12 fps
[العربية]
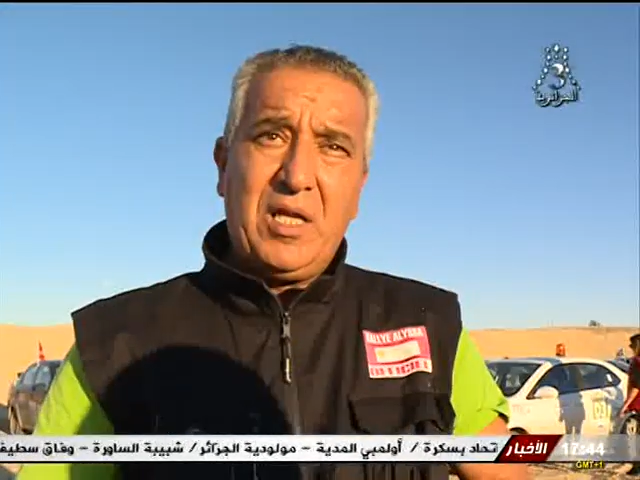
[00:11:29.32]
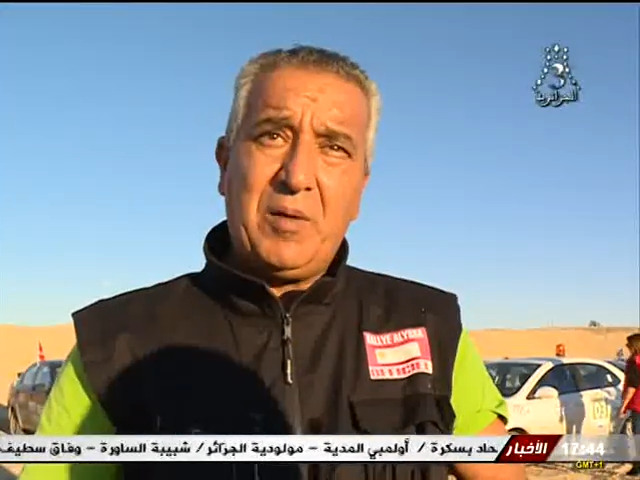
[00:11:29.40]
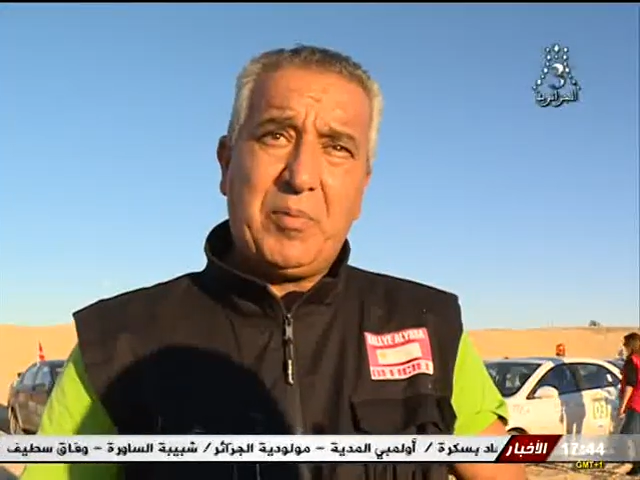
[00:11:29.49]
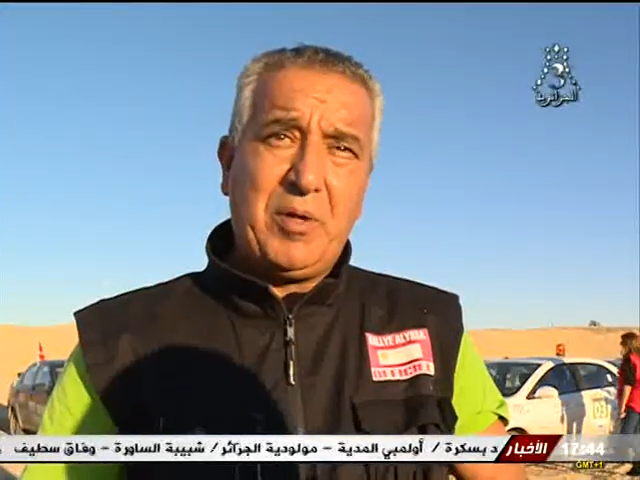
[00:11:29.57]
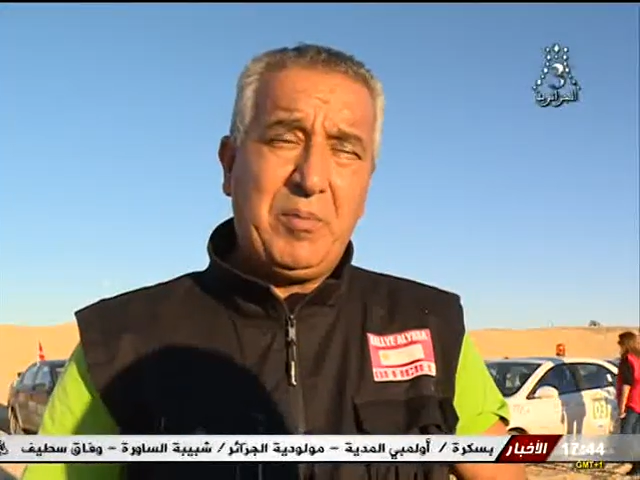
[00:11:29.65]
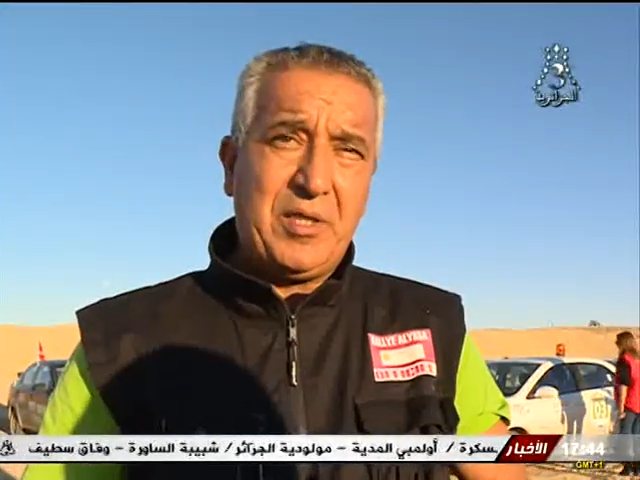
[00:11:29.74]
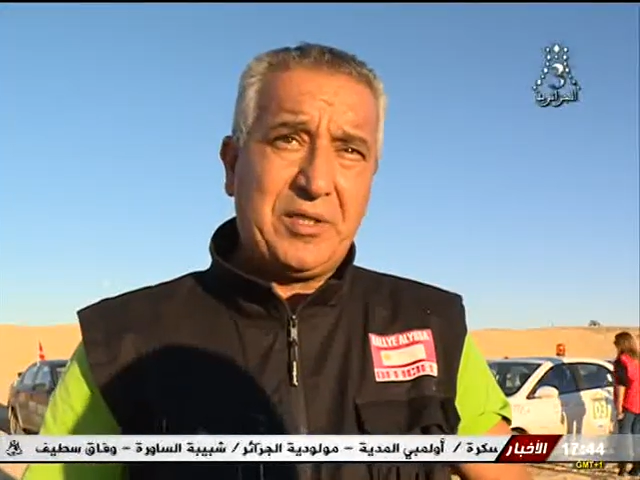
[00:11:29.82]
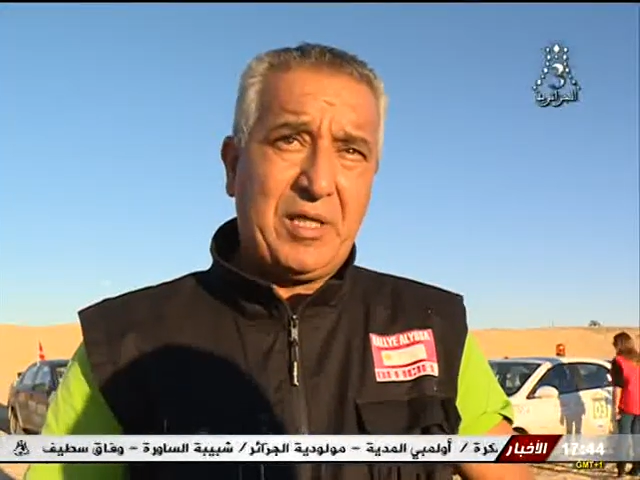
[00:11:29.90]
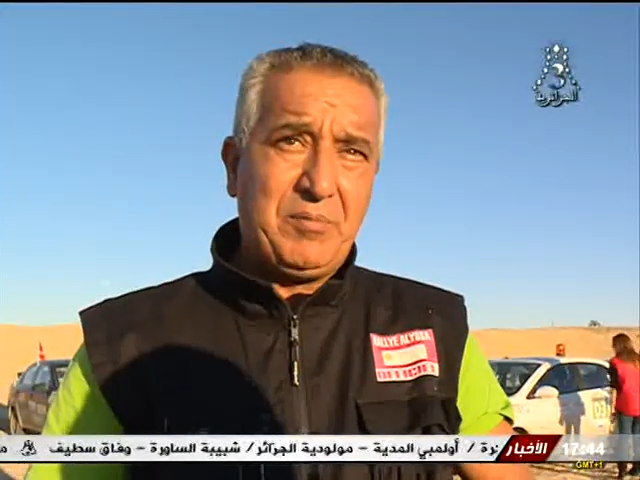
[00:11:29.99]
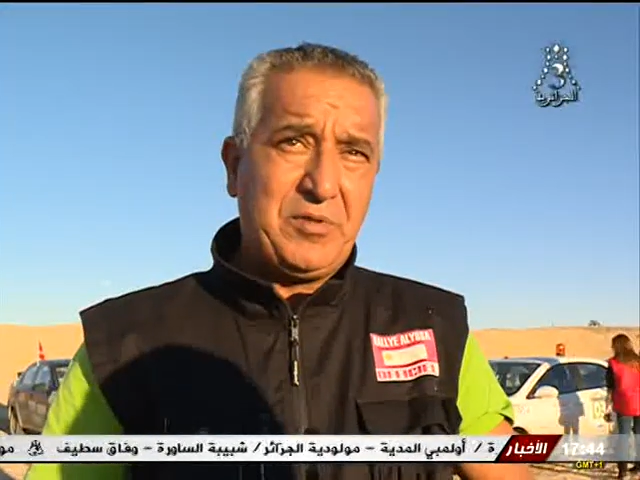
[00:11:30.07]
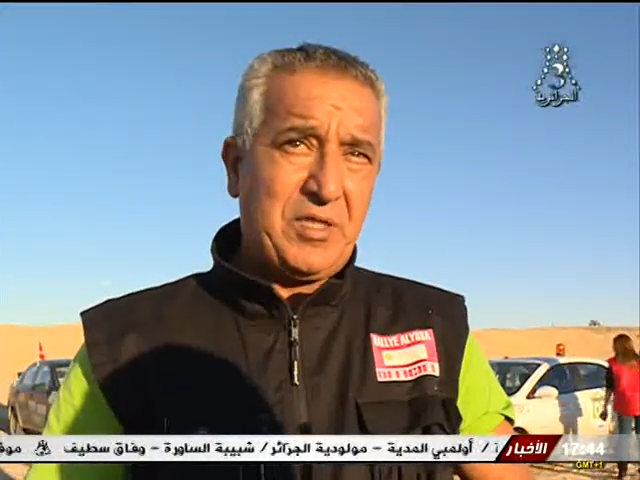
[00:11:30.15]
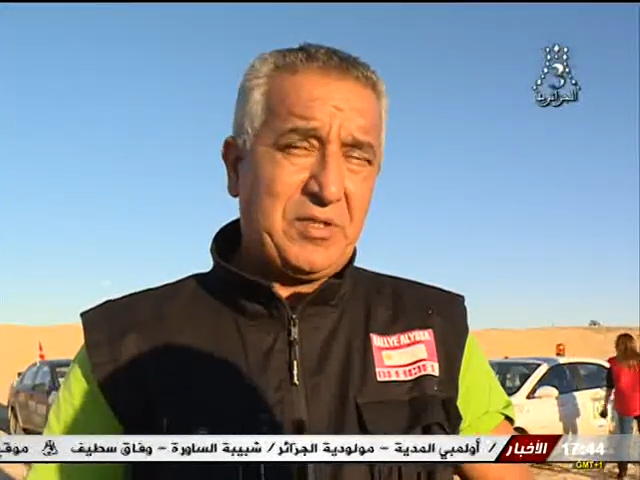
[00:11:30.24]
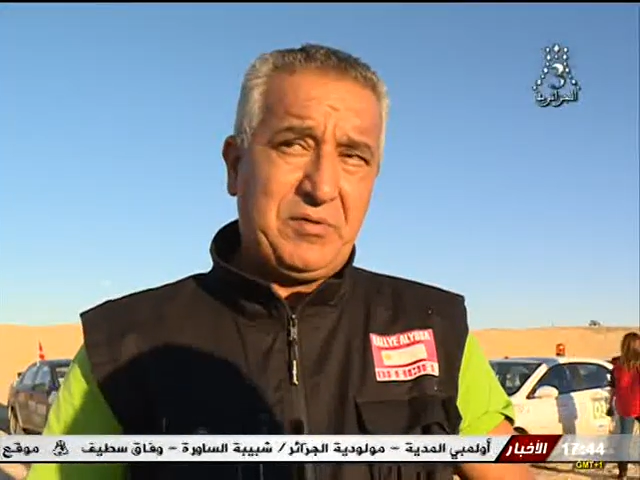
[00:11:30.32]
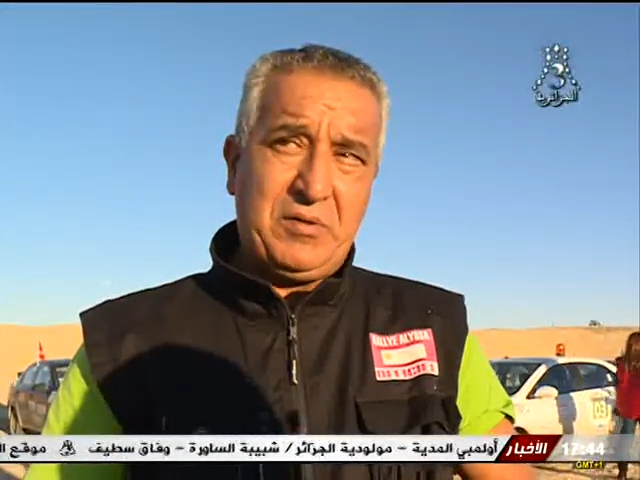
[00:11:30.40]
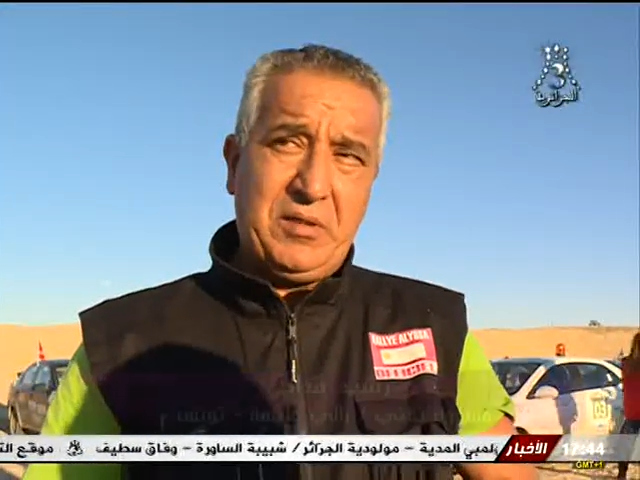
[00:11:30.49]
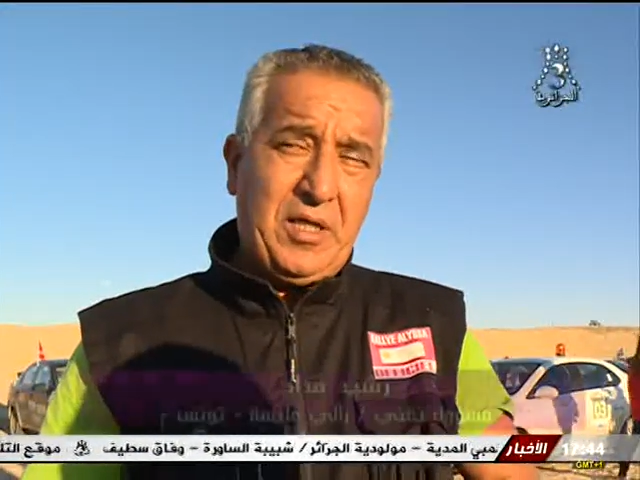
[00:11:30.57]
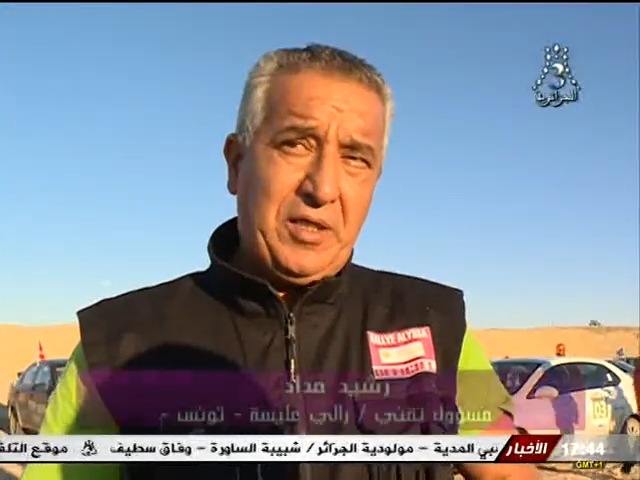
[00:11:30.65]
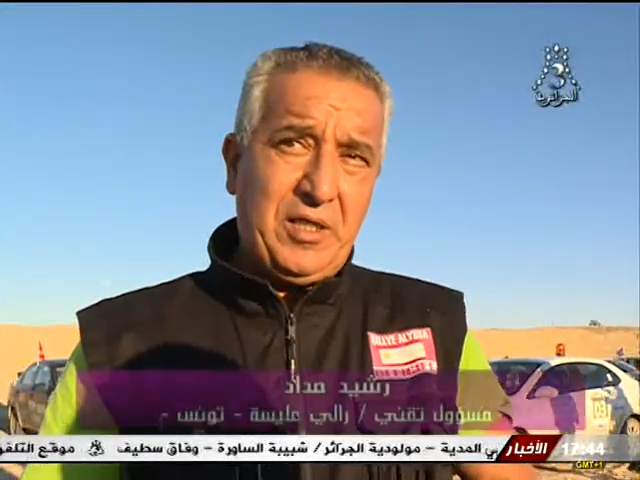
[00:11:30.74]
لا بريمير تاب جات
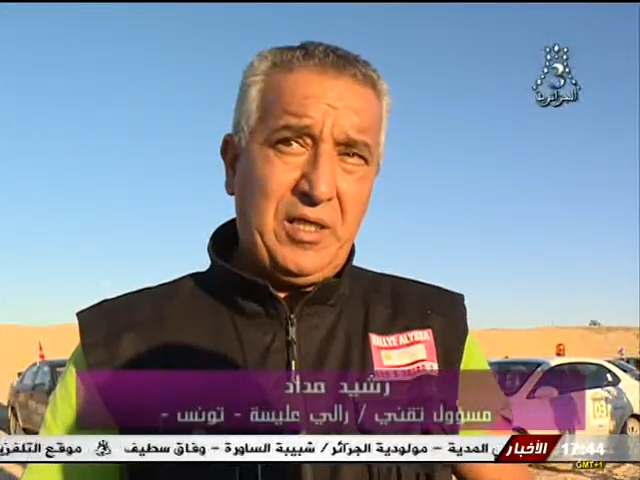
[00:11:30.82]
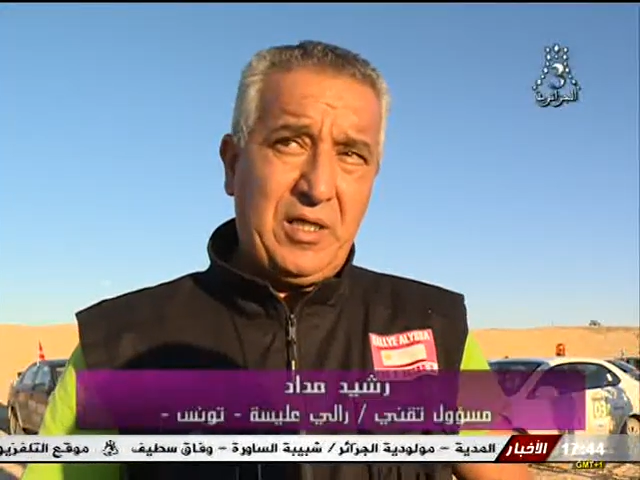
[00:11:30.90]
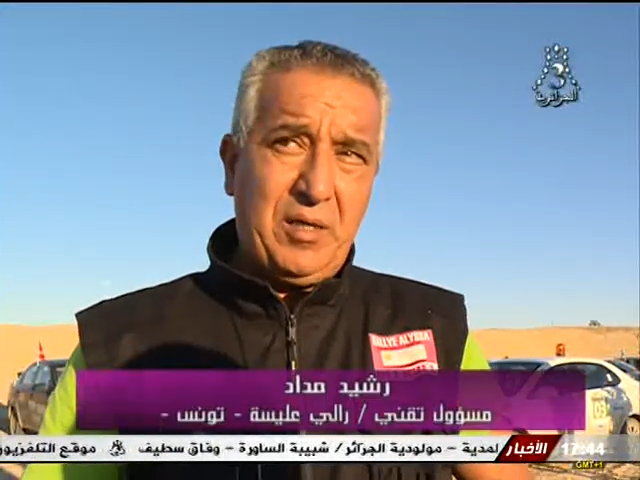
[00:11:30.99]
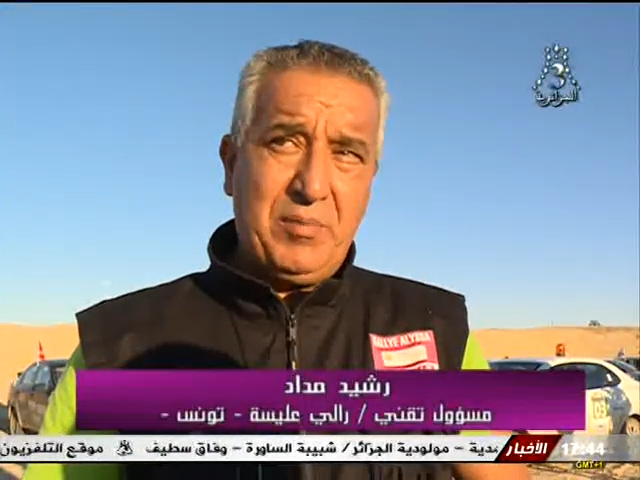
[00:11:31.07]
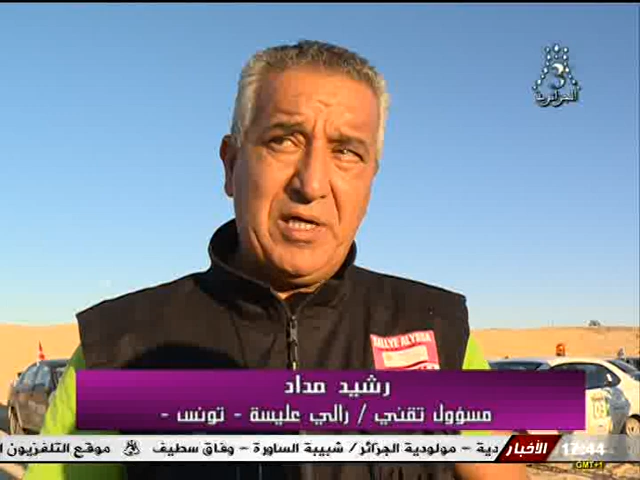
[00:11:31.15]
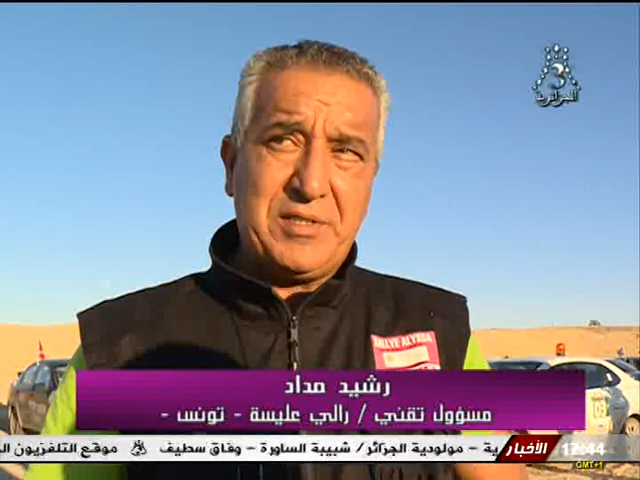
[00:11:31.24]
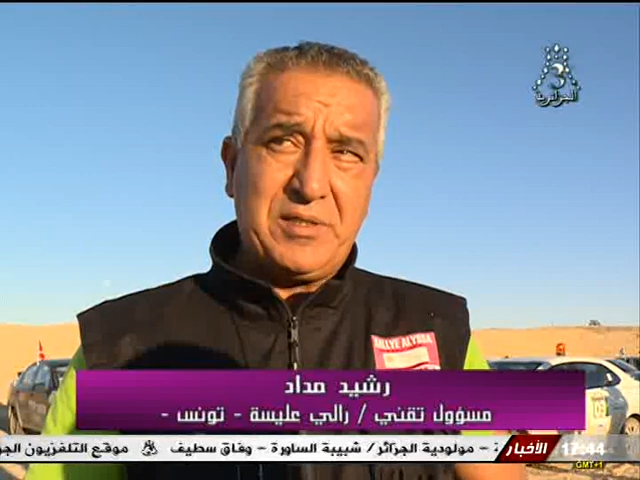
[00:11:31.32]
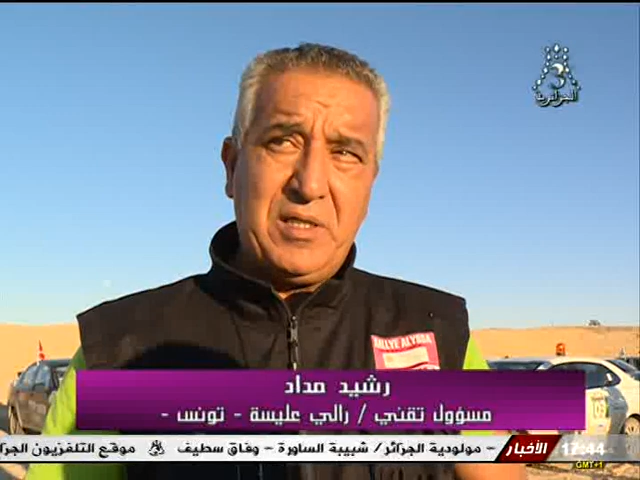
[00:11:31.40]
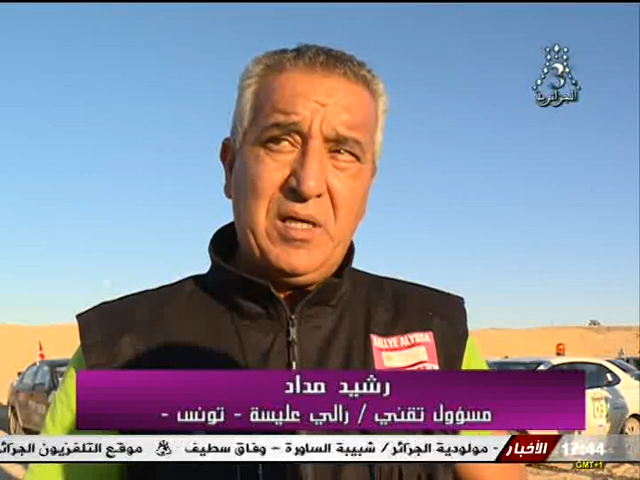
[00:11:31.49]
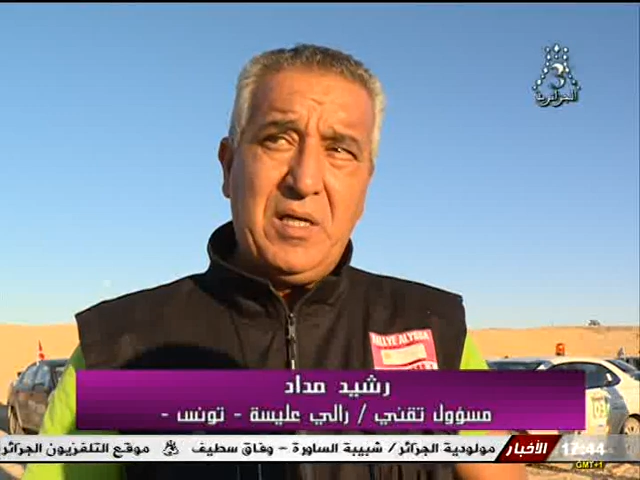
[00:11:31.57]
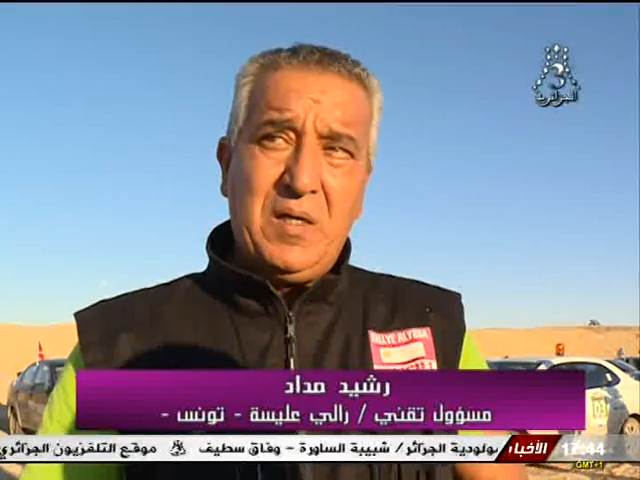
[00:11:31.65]
يعني لاباس